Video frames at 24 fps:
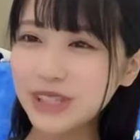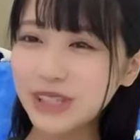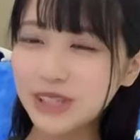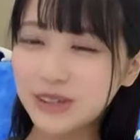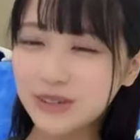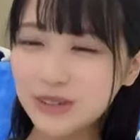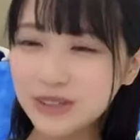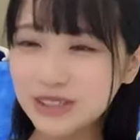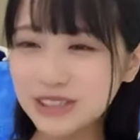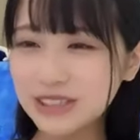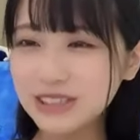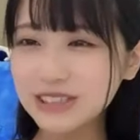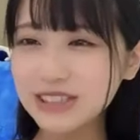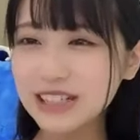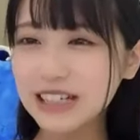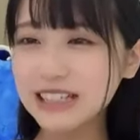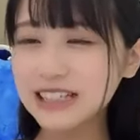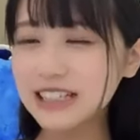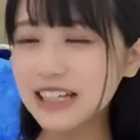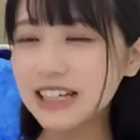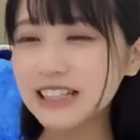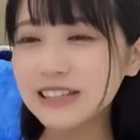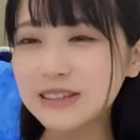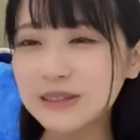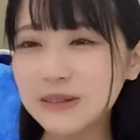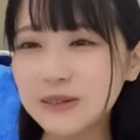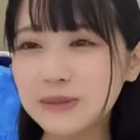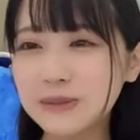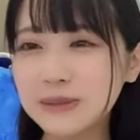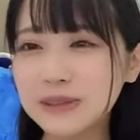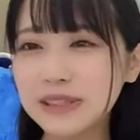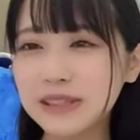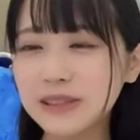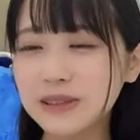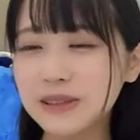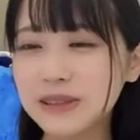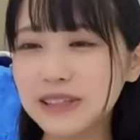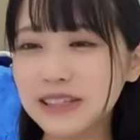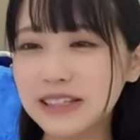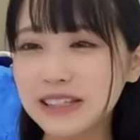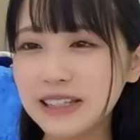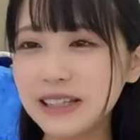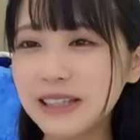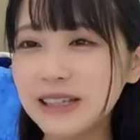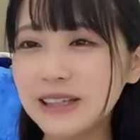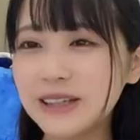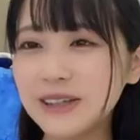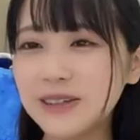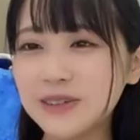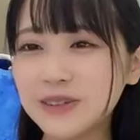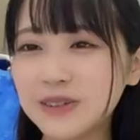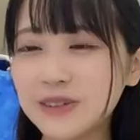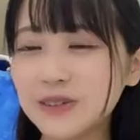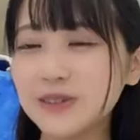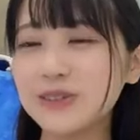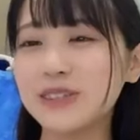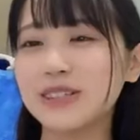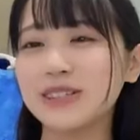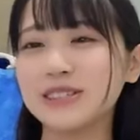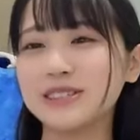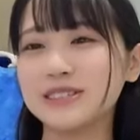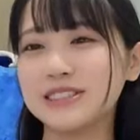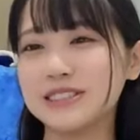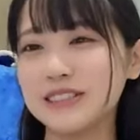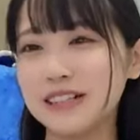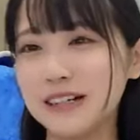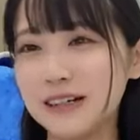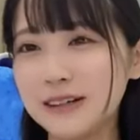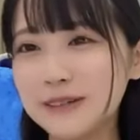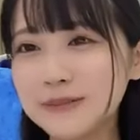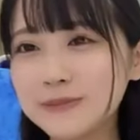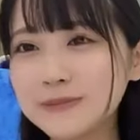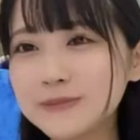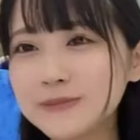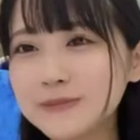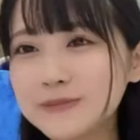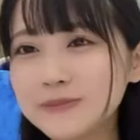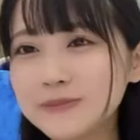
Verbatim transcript: 引っ越すかなって思った時にどうにかするわ。